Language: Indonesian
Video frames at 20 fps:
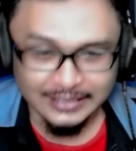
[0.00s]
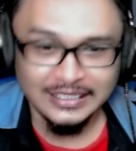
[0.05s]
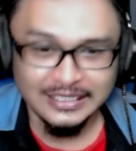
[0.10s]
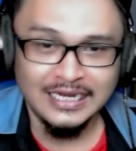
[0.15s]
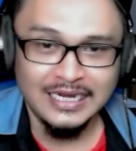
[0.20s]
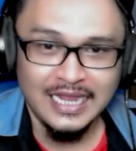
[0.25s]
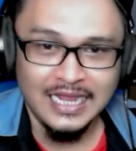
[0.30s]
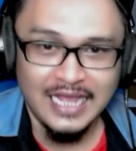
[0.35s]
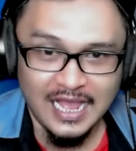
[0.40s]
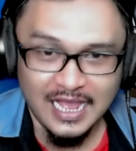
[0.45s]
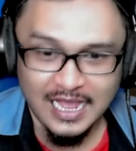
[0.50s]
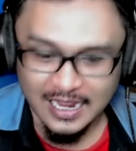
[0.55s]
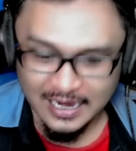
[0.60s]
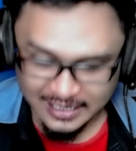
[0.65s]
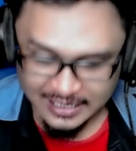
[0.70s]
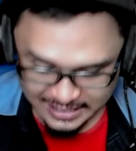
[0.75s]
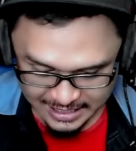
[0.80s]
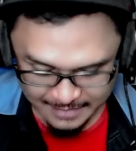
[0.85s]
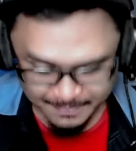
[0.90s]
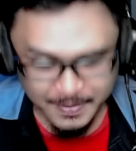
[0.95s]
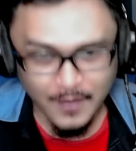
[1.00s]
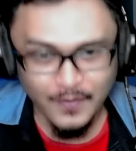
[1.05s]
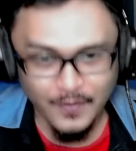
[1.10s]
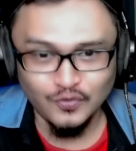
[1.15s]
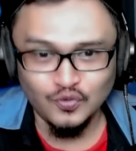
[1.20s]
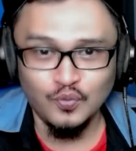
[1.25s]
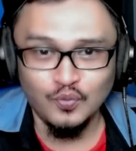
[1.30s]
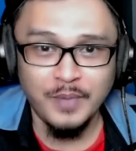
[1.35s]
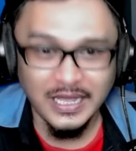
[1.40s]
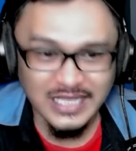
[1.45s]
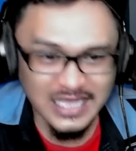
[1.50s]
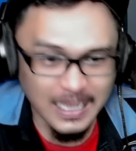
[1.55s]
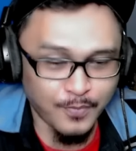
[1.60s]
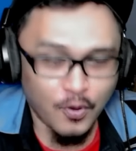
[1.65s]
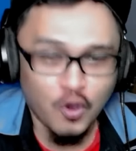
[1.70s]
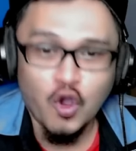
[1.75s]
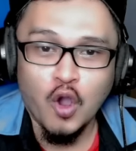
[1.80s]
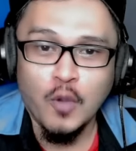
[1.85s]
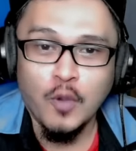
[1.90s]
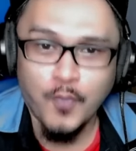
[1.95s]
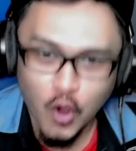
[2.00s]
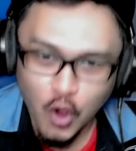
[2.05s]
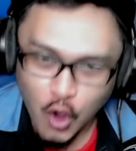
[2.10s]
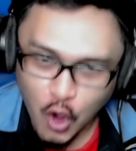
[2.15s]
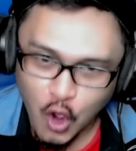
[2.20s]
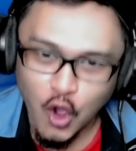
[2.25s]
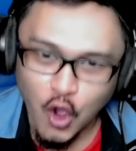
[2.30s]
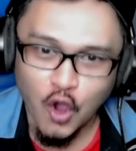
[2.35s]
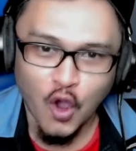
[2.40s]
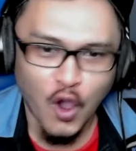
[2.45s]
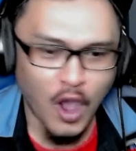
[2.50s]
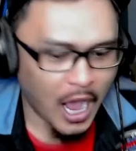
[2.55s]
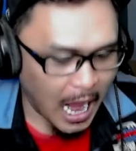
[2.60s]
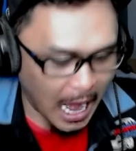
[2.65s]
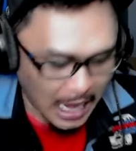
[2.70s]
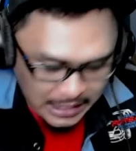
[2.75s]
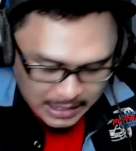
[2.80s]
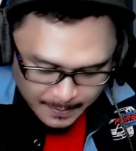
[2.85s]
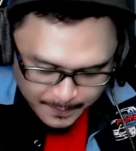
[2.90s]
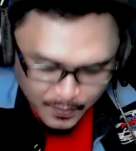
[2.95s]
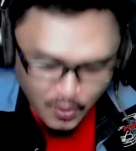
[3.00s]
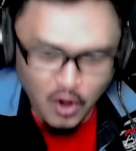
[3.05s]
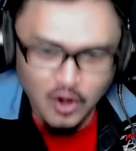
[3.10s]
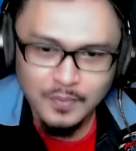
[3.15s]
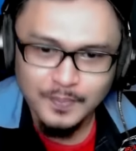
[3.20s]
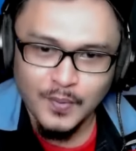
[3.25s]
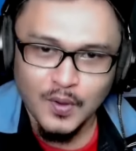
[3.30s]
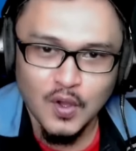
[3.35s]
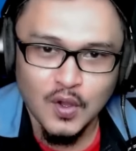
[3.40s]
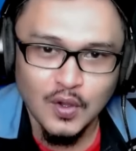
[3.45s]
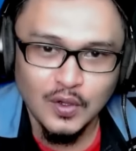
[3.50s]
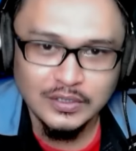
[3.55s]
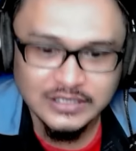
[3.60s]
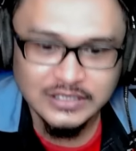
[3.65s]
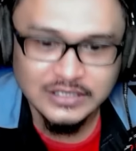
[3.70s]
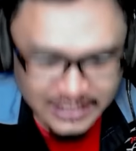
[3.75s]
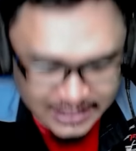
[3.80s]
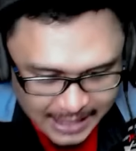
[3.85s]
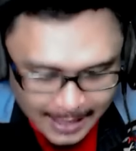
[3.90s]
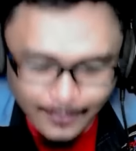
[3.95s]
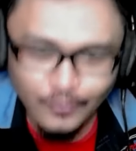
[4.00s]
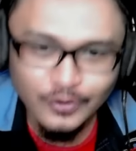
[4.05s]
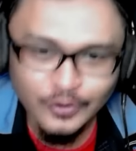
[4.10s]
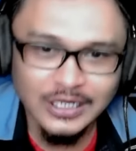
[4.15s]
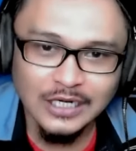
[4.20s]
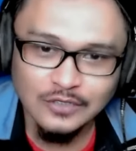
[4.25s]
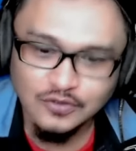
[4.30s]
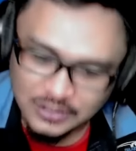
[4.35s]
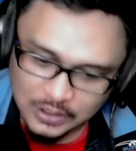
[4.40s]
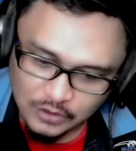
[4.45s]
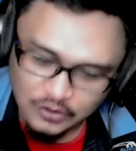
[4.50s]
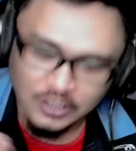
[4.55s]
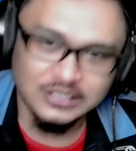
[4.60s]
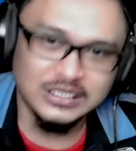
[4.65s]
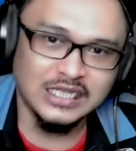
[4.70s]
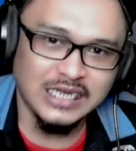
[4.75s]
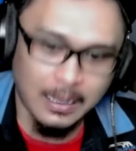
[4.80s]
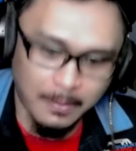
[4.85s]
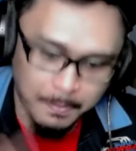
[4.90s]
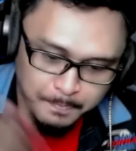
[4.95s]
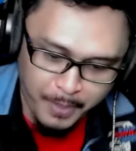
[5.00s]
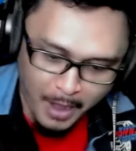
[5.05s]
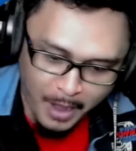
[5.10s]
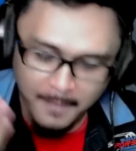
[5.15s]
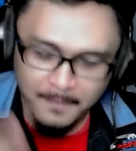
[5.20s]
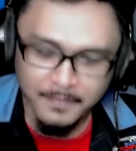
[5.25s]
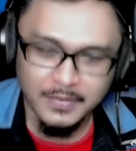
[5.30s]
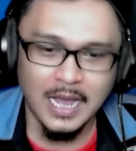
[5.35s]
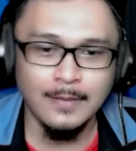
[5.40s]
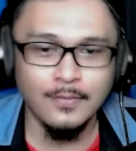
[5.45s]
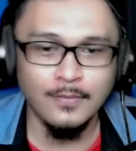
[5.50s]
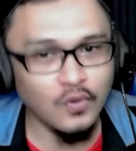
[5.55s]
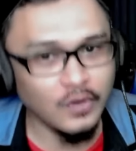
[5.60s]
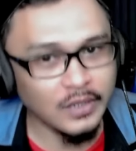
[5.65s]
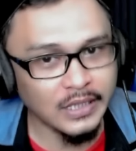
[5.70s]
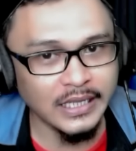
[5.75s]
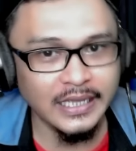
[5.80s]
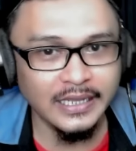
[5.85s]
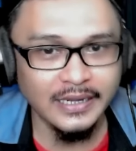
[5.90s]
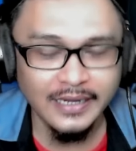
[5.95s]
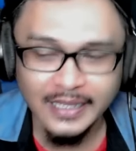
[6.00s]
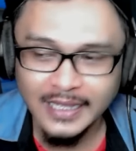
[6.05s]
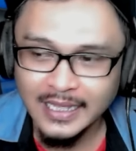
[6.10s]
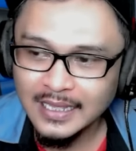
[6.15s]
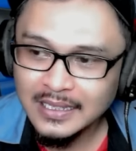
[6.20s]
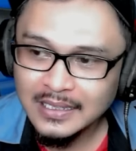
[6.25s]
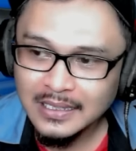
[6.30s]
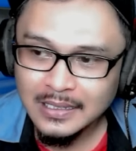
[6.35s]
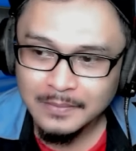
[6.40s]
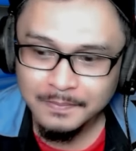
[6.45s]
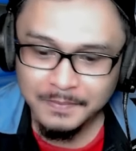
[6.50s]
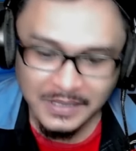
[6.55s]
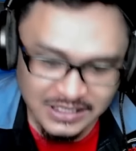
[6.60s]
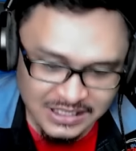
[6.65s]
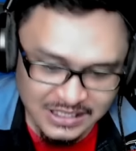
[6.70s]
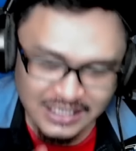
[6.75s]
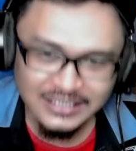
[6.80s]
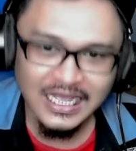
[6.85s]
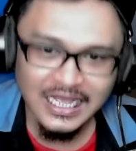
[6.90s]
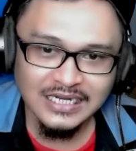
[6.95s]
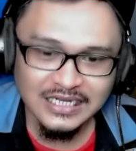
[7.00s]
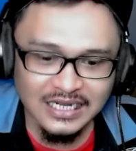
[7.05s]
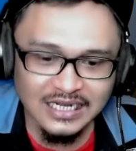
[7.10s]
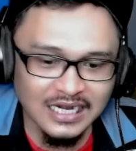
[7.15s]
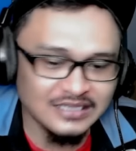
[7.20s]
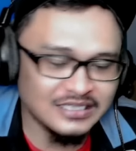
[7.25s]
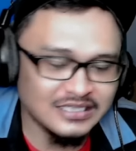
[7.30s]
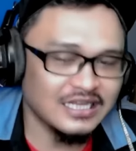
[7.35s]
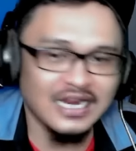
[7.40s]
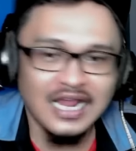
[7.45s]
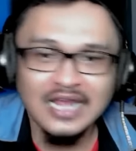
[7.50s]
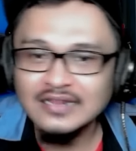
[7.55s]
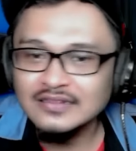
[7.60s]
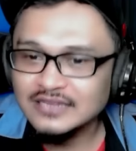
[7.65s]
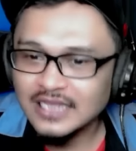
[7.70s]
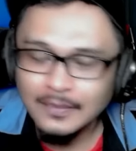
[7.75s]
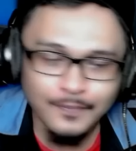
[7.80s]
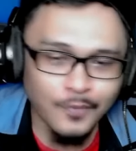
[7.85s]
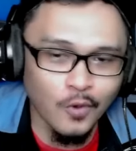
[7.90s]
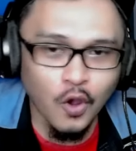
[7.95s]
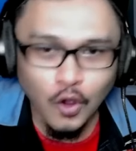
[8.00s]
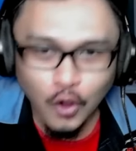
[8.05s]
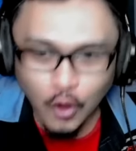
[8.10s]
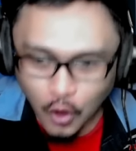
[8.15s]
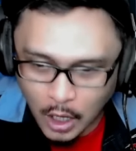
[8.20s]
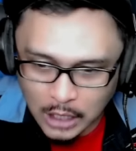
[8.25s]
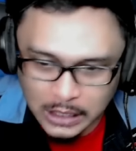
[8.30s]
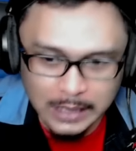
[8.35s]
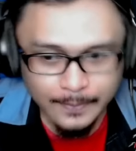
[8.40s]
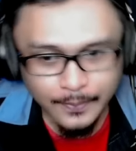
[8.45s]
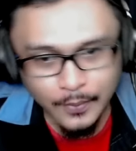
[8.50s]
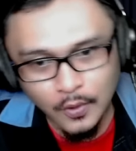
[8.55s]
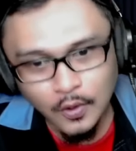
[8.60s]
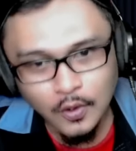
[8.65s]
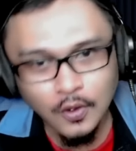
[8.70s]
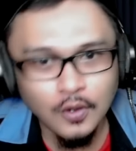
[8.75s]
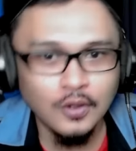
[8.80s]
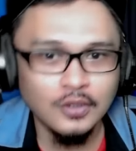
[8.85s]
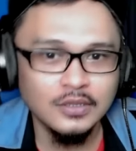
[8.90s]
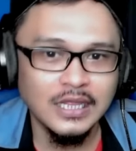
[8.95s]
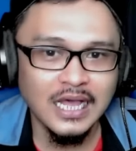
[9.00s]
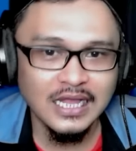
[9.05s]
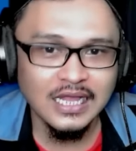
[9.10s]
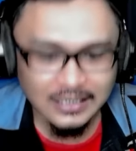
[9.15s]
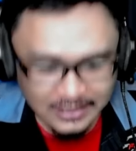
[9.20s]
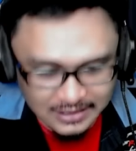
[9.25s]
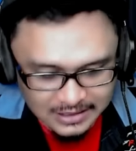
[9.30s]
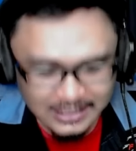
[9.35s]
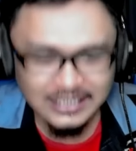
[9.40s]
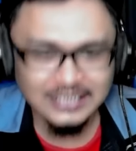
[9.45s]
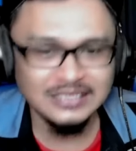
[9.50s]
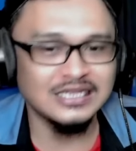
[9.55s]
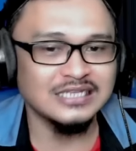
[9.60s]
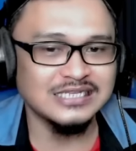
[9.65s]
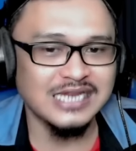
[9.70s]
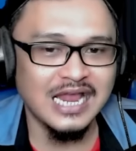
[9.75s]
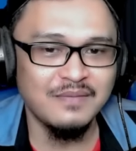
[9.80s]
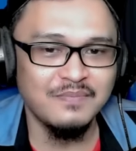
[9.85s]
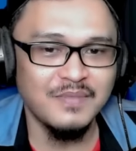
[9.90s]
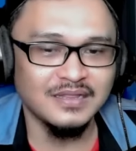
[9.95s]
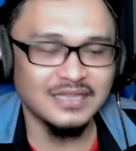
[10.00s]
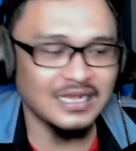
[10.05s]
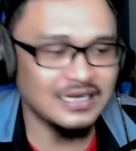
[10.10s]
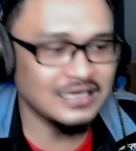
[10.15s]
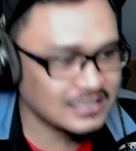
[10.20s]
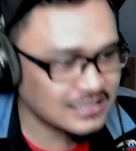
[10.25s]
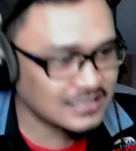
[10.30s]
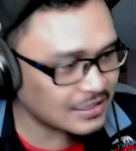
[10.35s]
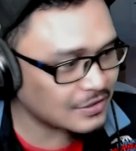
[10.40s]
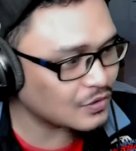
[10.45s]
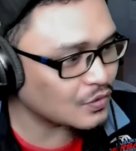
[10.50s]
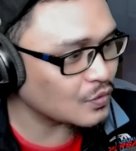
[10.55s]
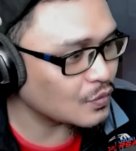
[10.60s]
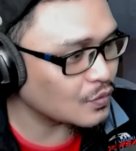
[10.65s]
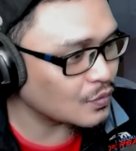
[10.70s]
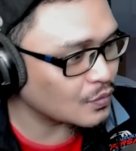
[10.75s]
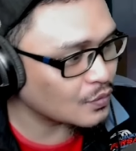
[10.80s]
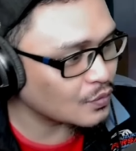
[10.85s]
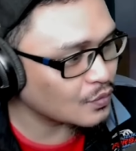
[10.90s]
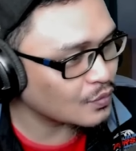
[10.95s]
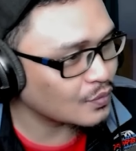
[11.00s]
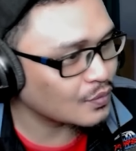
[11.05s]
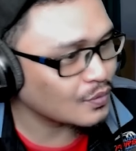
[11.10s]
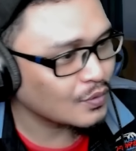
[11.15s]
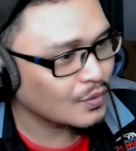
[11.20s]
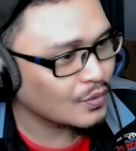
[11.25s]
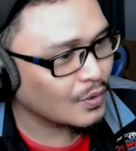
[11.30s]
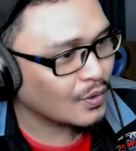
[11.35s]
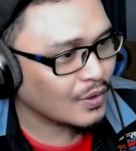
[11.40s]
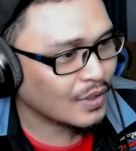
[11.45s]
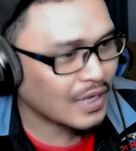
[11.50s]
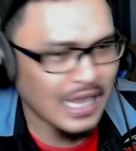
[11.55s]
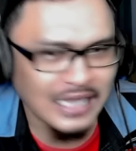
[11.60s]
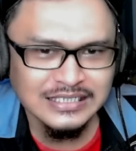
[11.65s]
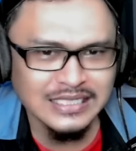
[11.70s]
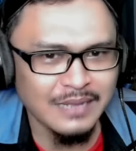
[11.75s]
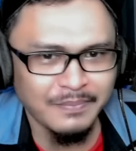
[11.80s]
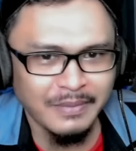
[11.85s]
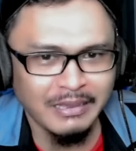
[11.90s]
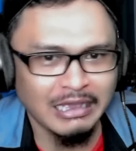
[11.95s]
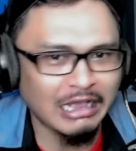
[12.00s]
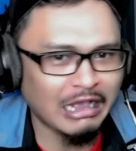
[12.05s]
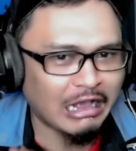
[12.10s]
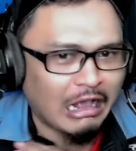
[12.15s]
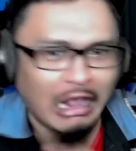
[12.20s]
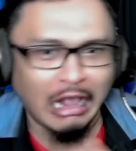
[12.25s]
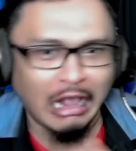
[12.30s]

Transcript: tenang di bawah itu banyak pokok-pokok ada pohon-pohon jadi nggak mungkin langsung jatuh ke tanah bam nggak mungkin ya pasti nanti ada ranting-ranting pokok ada pohonnya jadi terselamatkan di situ nggak sampai